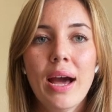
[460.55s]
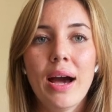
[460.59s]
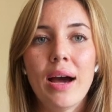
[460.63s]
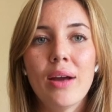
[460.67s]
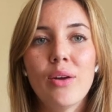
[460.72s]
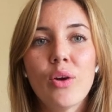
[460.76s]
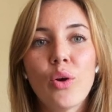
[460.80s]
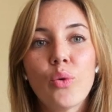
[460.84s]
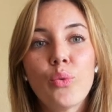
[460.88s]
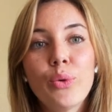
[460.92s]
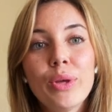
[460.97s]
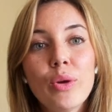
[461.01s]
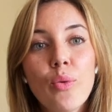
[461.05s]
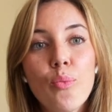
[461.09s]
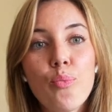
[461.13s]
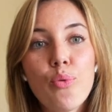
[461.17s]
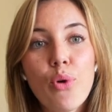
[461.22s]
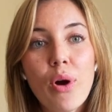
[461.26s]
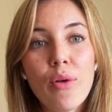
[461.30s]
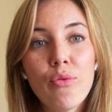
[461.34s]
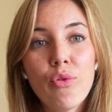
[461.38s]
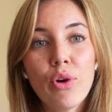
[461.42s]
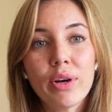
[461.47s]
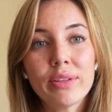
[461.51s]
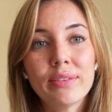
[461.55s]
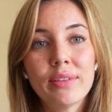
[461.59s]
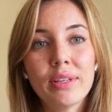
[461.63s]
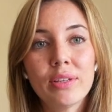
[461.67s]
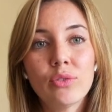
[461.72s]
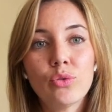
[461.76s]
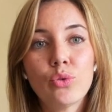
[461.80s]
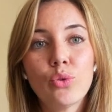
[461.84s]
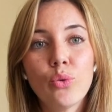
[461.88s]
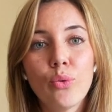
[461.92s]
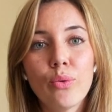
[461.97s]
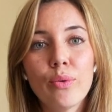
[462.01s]
Alors oui, on peut avoir
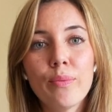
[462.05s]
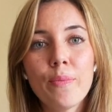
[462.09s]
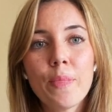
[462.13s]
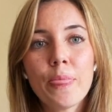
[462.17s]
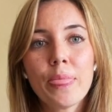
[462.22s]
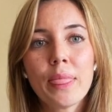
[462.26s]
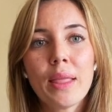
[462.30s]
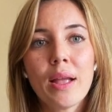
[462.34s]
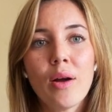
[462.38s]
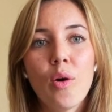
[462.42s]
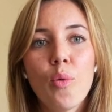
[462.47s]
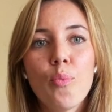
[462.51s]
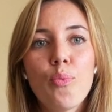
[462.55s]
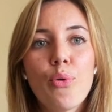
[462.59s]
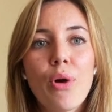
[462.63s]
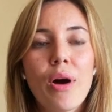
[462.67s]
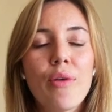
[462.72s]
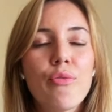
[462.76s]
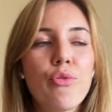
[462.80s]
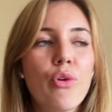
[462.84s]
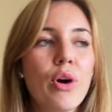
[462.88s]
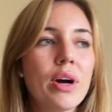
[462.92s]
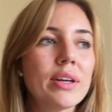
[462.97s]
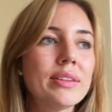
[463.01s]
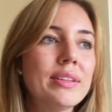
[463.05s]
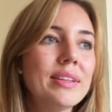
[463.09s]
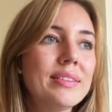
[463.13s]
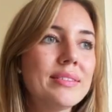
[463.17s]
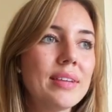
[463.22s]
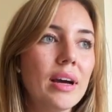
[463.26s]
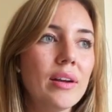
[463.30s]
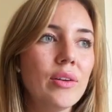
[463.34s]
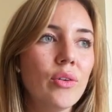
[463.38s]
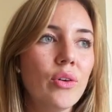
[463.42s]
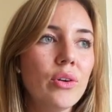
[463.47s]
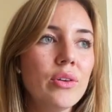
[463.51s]
des dons, on peut avoir des
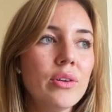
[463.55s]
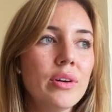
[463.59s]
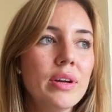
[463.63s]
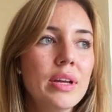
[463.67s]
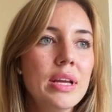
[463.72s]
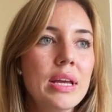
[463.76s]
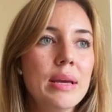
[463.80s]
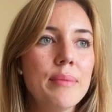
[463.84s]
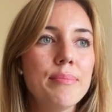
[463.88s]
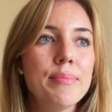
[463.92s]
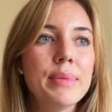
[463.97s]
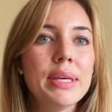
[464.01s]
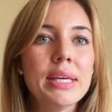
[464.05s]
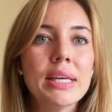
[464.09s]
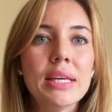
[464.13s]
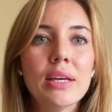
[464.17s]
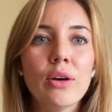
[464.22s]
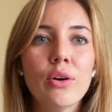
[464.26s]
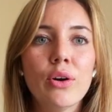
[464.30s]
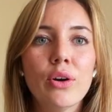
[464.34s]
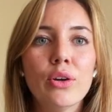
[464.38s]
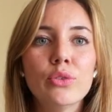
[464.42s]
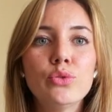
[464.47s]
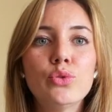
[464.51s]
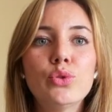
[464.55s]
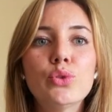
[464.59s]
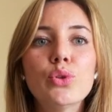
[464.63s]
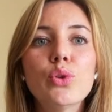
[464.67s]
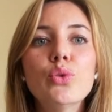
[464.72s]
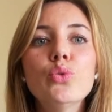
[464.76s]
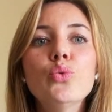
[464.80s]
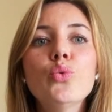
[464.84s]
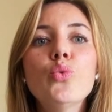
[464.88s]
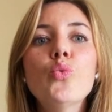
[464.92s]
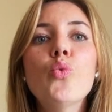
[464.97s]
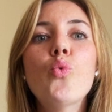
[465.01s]
talents, mais euh,
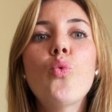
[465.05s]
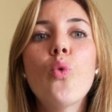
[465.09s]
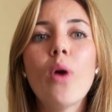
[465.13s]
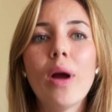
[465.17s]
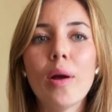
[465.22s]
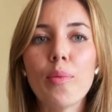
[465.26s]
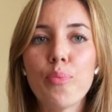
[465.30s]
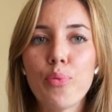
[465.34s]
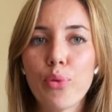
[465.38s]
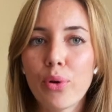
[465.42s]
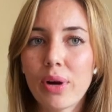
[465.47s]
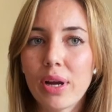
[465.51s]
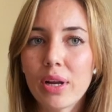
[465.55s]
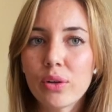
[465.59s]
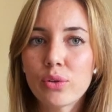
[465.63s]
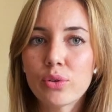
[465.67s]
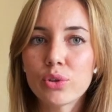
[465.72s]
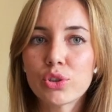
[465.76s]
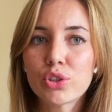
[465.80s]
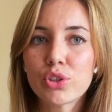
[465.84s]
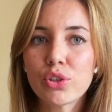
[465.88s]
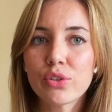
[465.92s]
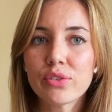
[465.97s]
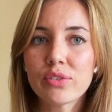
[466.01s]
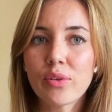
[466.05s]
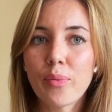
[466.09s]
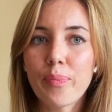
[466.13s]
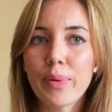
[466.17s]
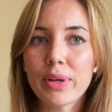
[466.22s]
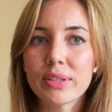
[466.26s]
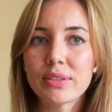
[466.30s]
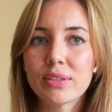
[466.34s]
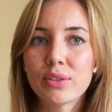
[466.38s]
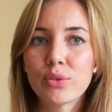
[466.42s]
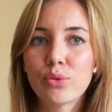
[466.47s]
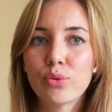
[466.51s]
Dieu nous loin pour quelque chose en
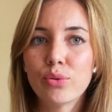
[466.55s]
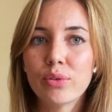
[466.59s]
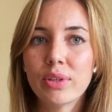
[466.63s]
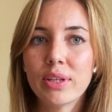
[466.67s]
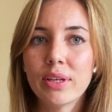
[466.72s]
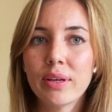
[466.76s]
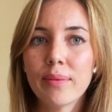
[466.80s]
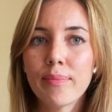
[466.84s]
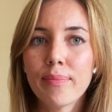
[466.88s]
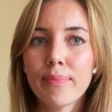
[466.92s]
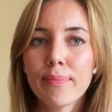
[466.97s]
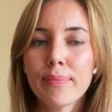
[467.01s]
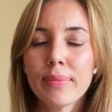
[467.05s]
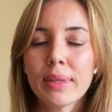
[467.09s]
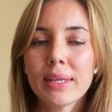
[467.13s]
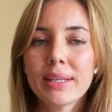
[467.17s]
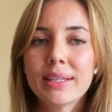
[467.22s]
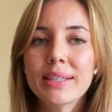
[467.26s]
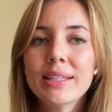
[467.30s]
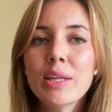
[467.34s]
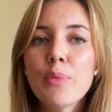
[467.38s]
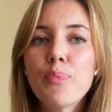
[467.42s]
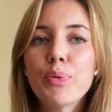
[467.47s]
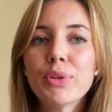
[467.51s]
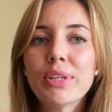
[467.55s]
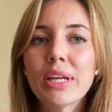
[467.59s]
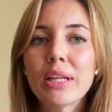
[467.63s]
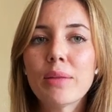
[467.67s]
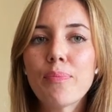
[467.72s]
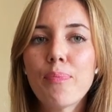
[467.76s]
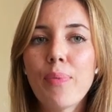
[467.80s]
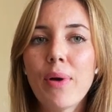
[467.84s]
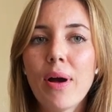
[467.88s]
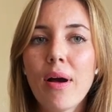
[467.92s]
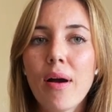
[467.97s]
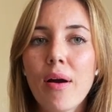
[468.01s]
particulier, qui n'est
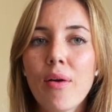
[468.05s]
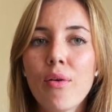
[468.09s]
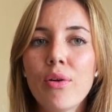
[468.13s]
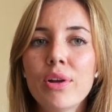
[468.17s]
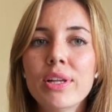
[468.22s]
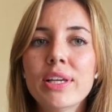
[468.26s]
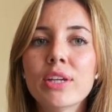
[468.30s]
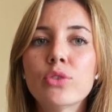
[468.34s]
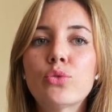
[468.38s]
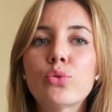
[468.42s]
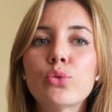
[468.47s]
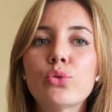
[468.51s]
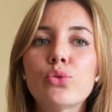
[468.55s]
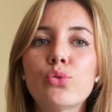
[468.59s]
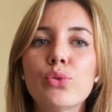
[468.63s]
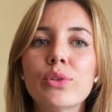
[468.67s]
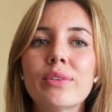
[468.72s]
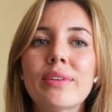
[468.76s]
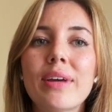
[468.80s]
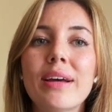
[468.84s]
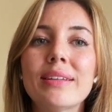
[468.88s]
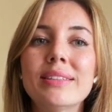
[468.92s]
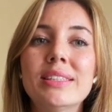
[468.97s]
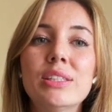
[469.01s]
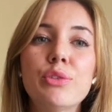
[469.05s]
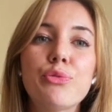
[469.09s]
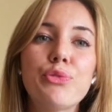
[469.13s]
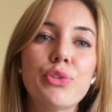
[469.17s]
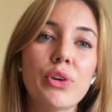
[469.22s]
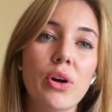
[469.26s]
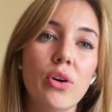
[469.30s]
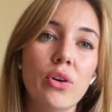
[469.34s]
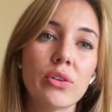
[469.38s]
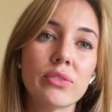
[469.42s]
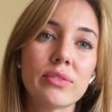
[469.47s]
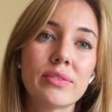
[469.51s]
peut-être pas lié tout de suite à
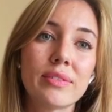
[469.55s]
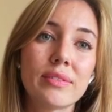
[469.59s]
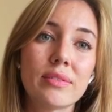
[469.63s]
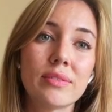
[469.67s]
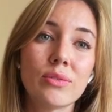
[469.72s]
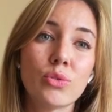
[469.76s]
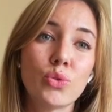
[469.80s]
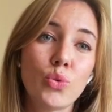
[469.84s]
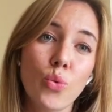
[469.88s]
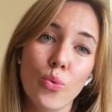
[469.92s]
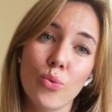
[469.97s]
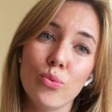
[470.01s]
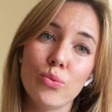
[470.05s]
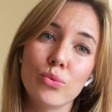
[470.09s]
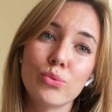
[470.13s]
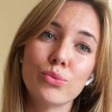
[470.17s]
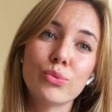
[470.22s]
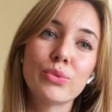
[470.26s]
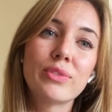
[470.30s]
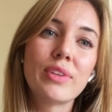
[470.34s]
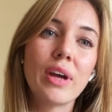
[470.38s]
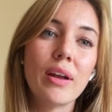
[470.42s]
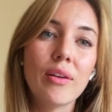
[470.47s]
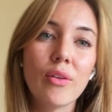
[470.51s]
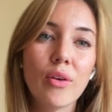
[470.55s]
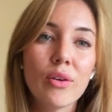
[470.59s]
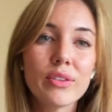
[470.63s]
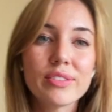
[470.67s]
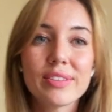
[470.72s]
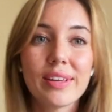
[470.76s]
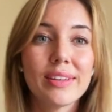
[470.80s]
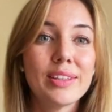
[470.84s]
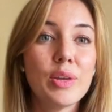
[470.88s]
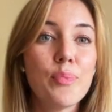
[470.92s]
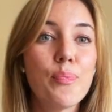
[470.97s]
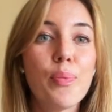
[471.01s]
différents dons ou talents,
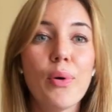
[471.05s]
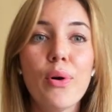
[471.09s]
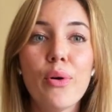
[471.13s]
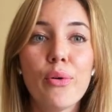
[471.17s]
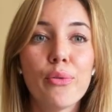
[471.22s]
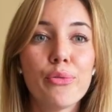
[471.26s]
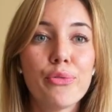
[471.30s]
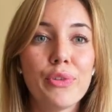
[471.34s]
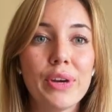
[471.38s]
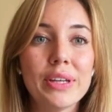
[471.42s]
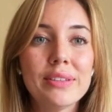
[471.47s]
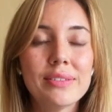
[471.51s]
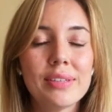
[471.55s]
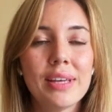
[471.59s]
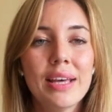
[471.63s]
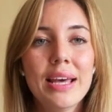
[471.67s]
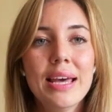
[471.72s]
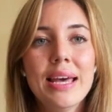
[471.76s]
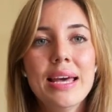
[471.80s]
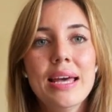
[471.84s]
ça dépend en fait.